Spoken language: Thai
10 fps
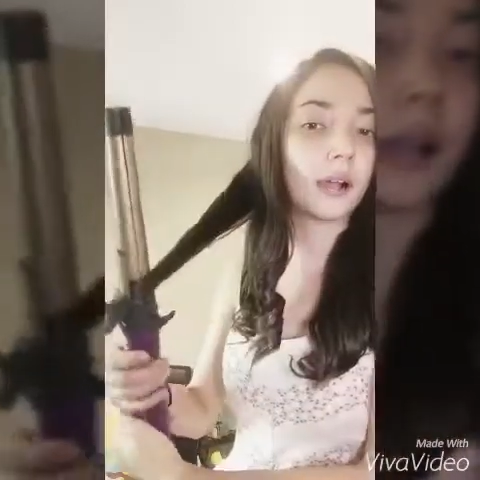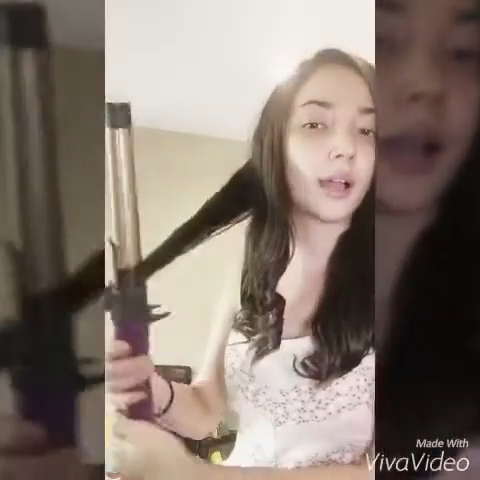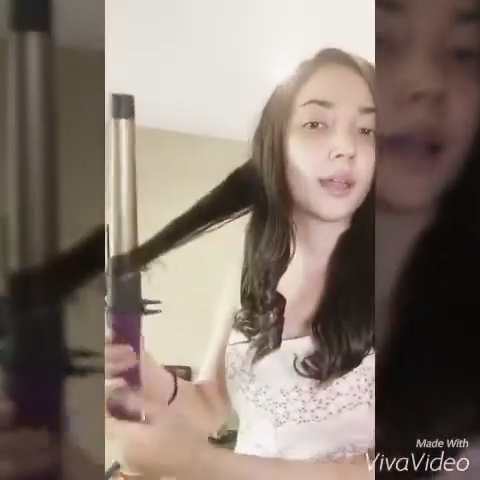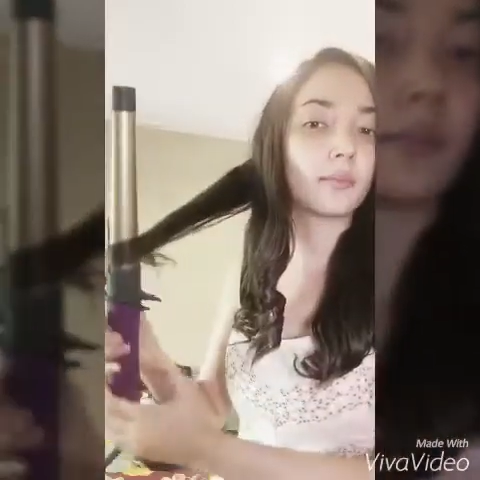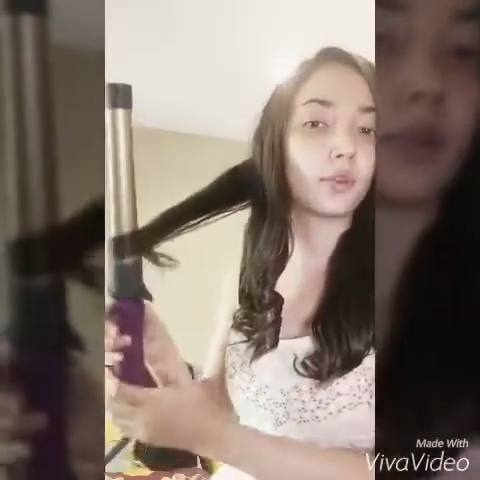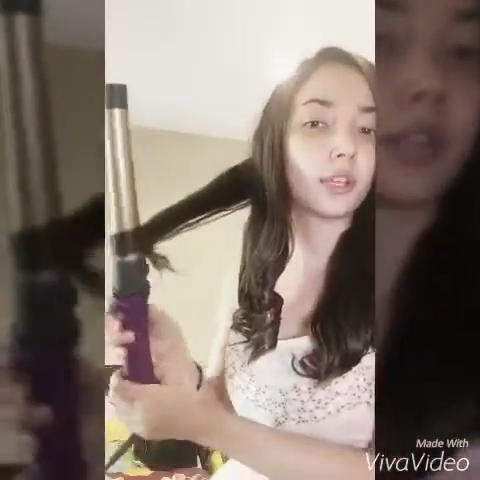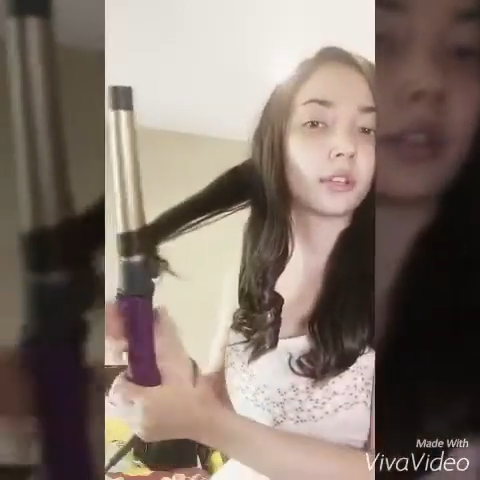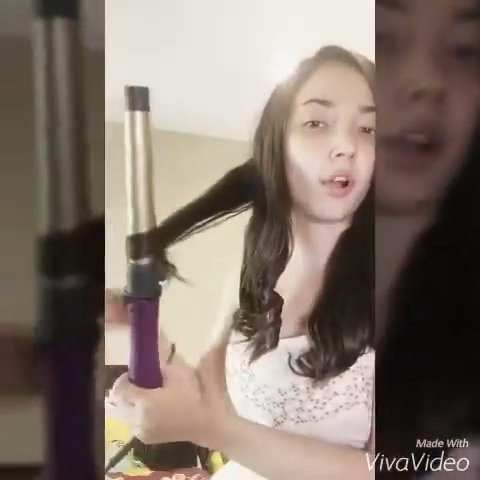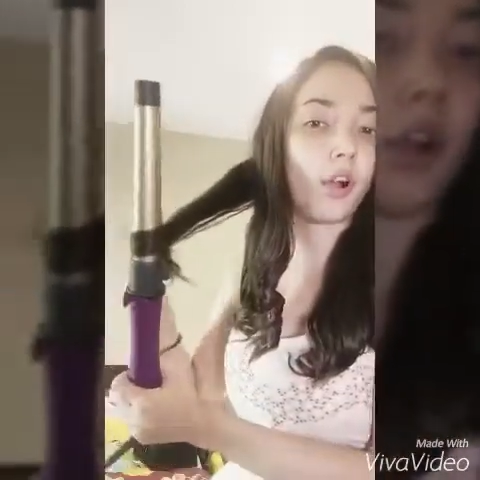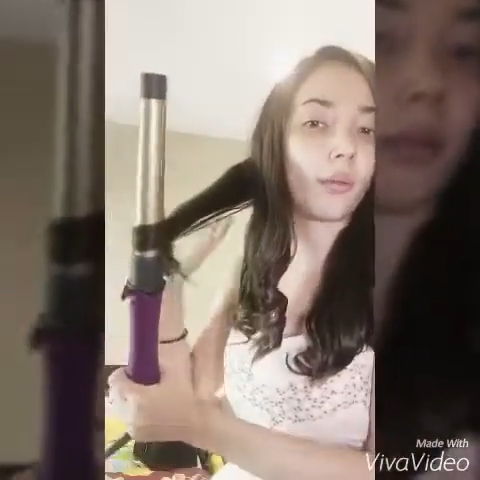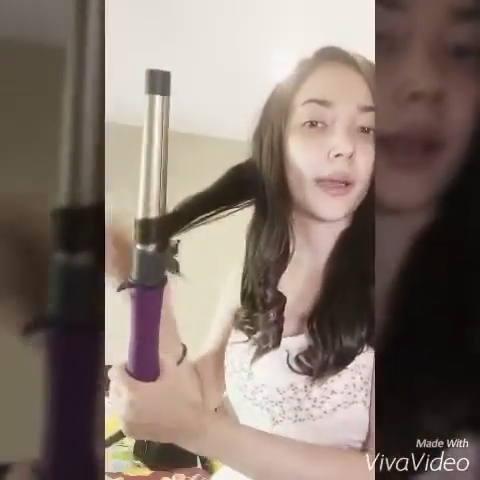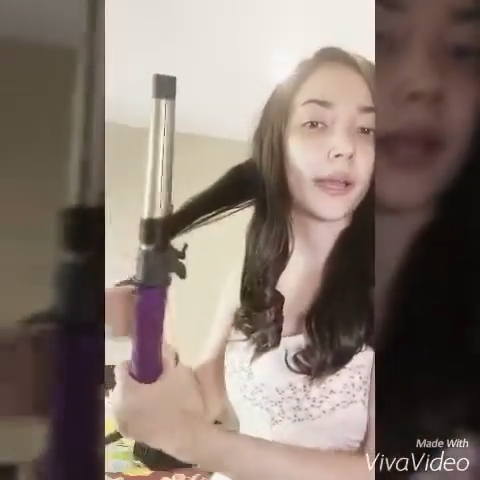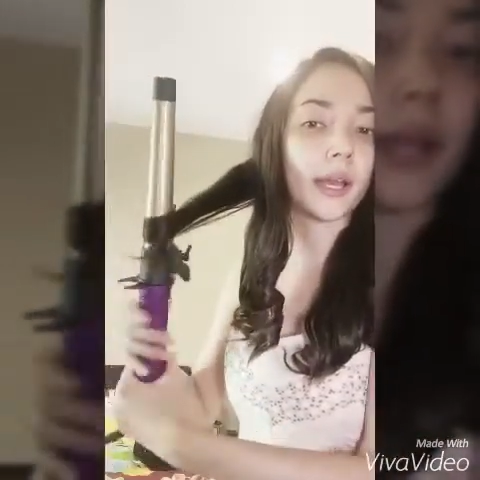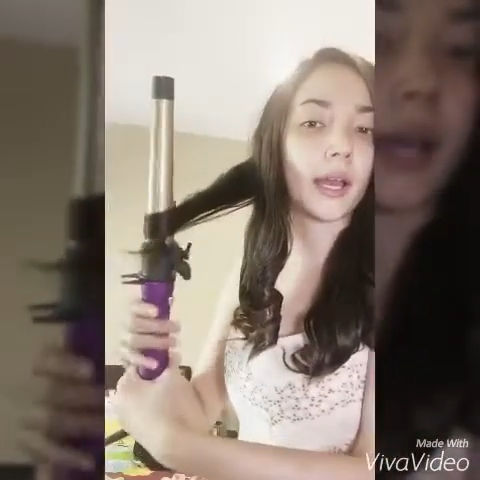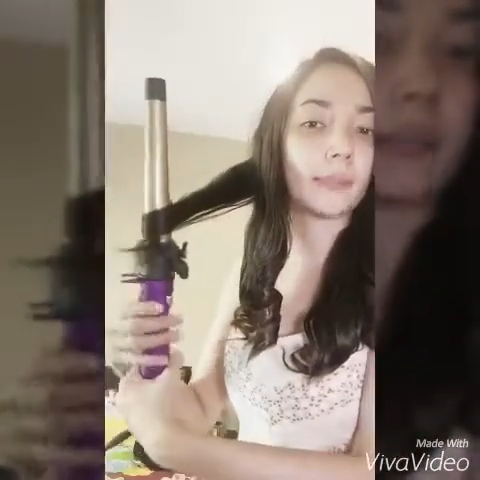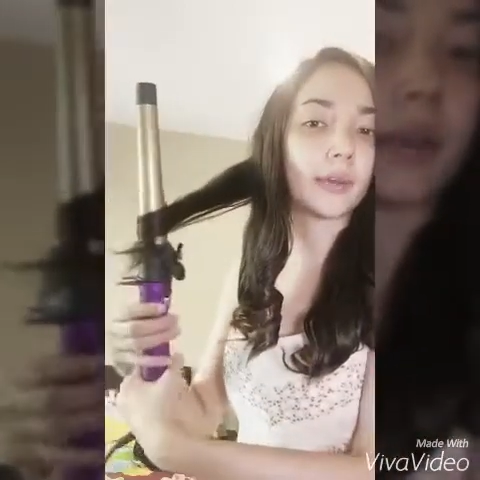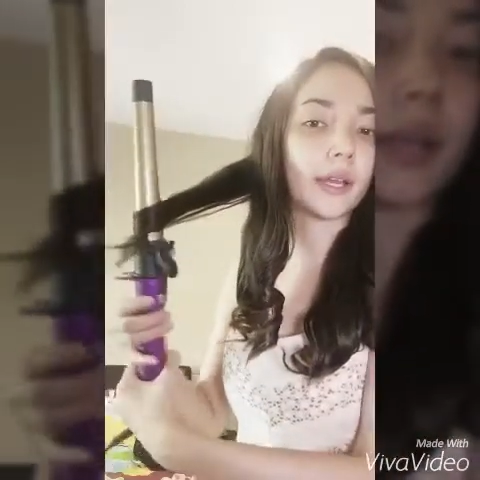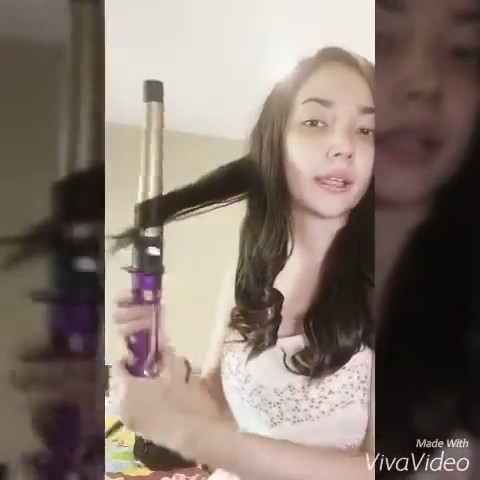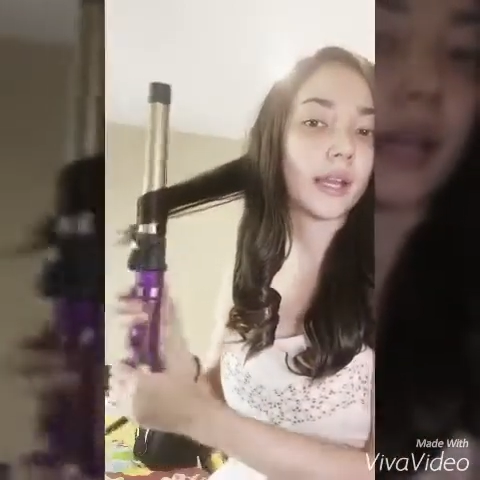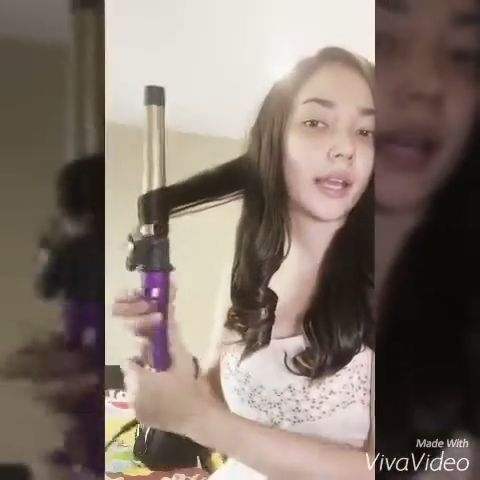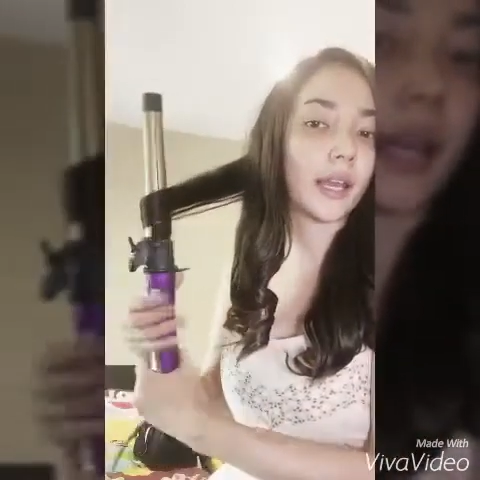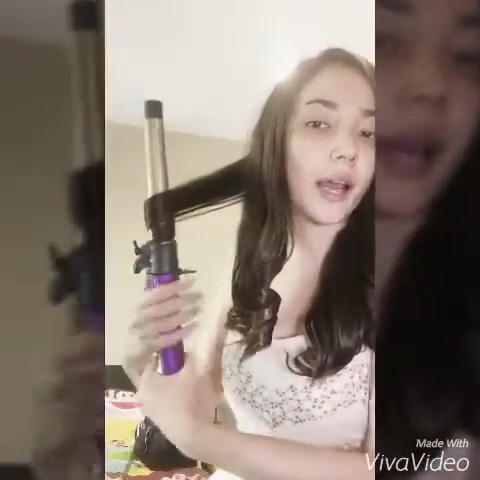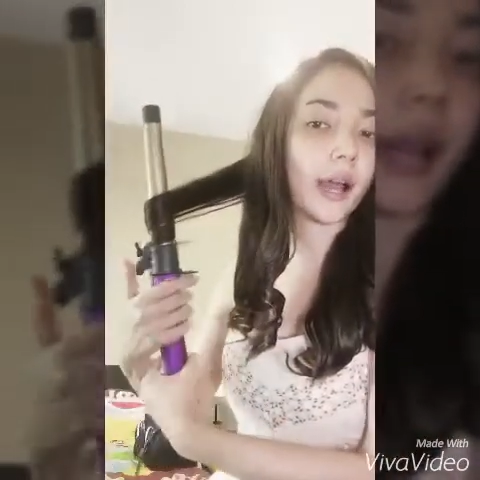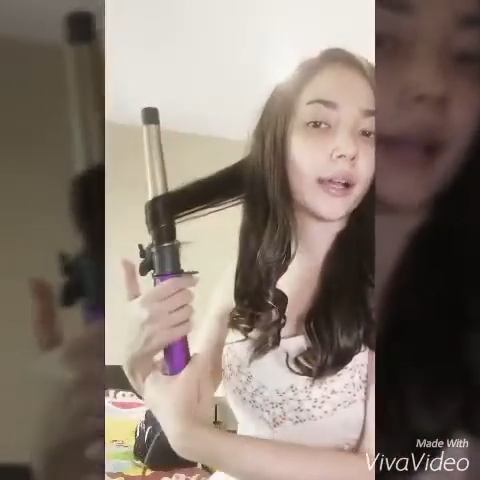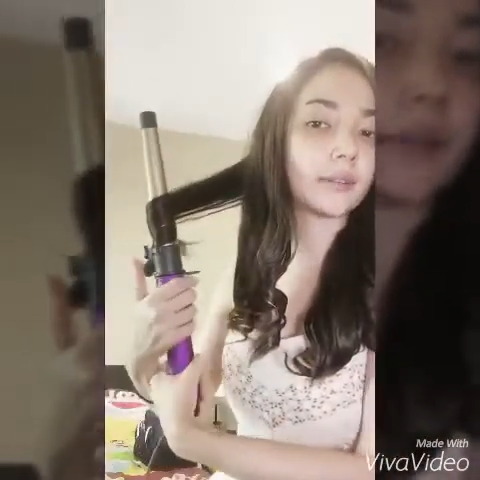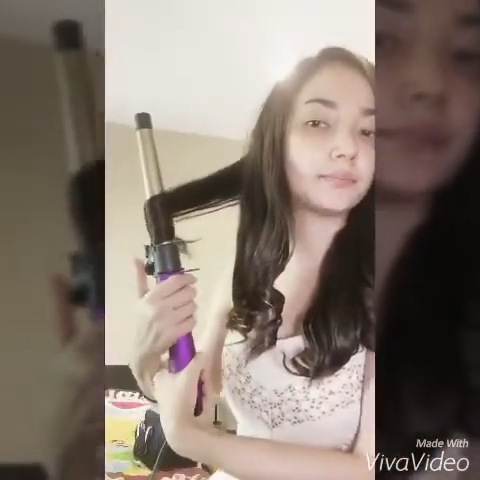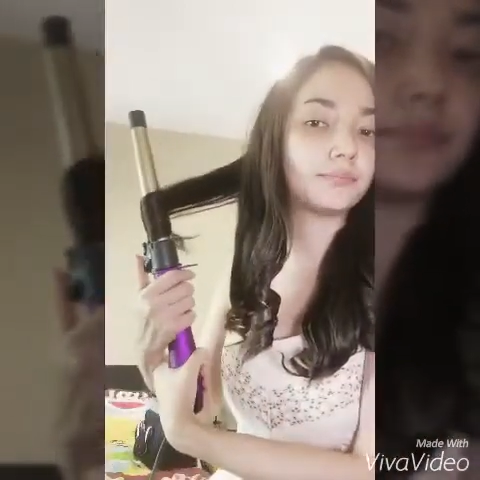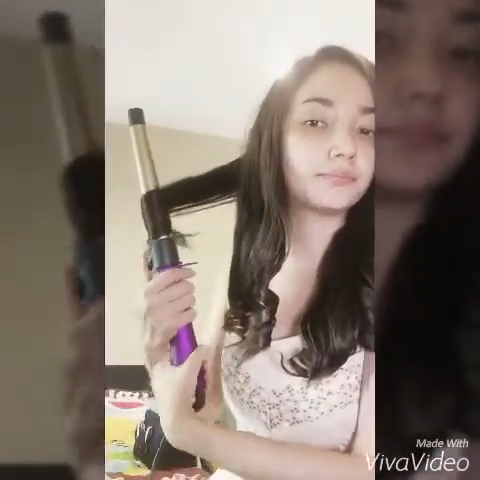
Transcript: ค่ะก็ให้ม้วนออกไปนะคะ ไปทางด้านหลัง